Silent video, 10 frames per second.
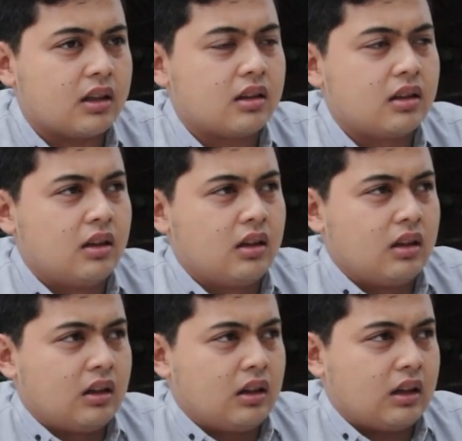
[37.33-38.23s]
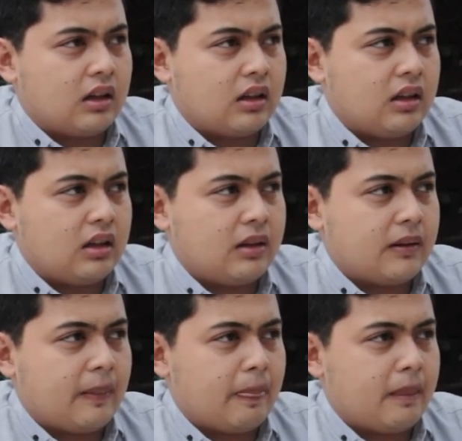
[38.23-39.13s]
Nah, karena
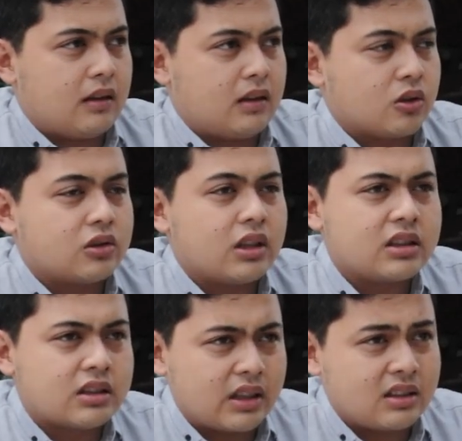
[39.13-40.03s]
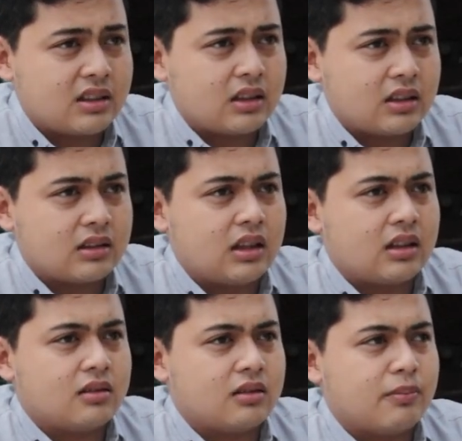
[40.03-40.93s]
social distancing
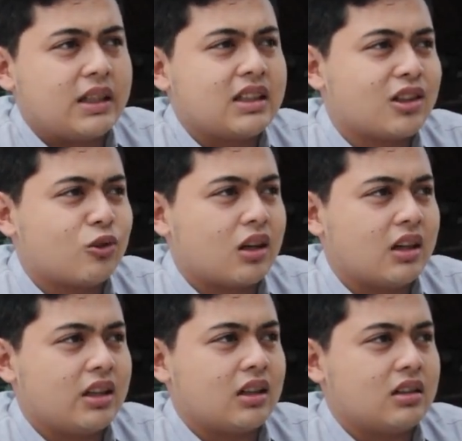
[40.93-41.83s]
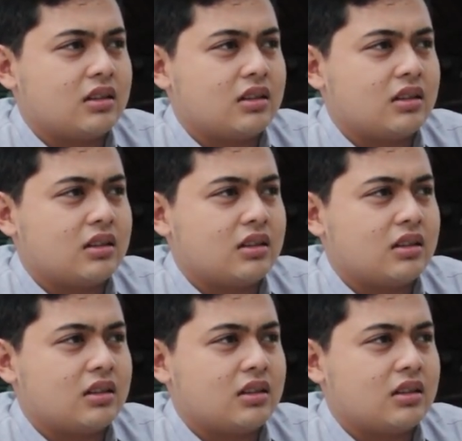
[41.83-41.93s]
dan banyak keluarga yang